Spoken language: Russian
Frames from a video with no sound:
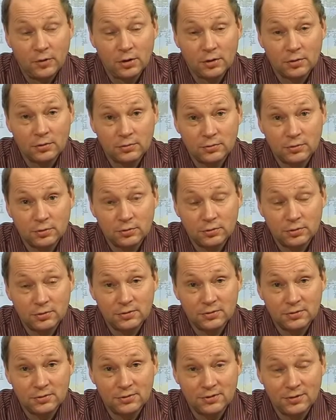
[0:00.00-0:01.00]
Мне
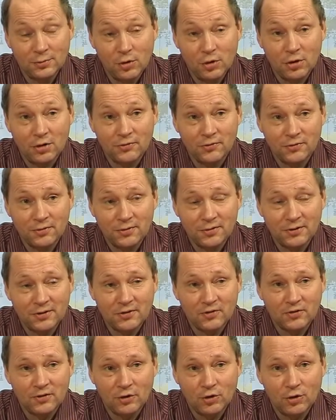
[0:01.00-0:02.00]
тут демограф
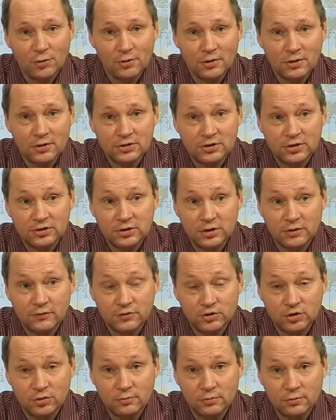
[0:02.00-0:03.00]
один знакомый
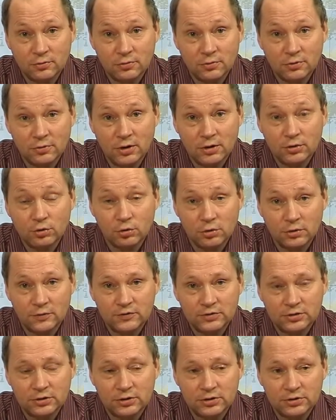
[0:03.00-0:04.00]
рассказал, в чем,
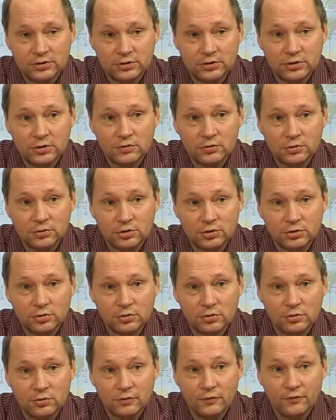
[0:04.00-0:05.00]
откуда она взялась. Дело в том,
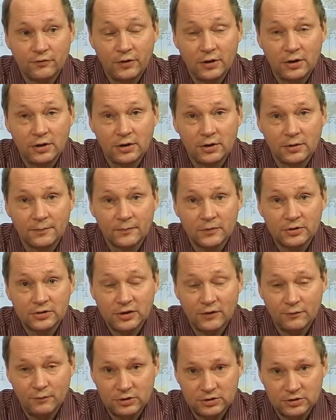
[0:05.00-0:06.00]
что ввели
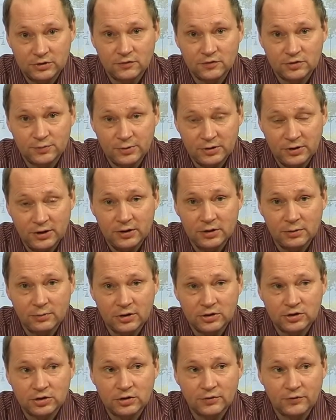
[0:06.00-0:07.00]
совместное
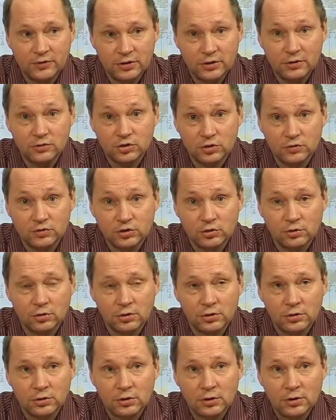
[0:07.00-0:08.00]
воспитание мальчиков и девочек в
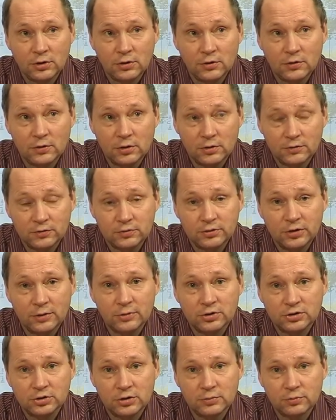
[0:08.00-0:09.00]
школе,
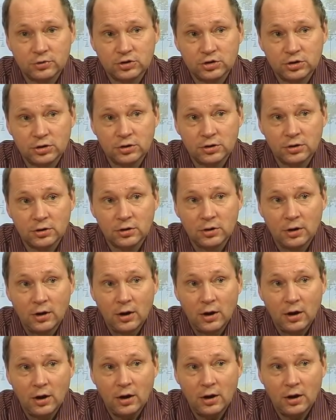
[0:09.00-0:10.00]
совместное обучение,
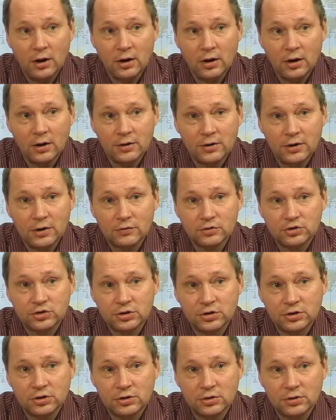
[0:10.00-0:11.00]
а
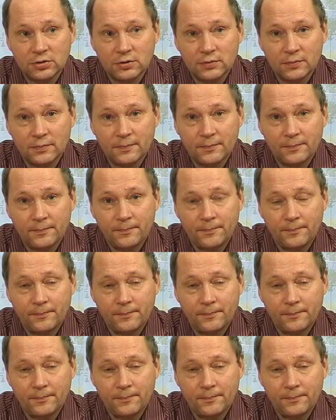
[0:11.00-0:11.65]
девочки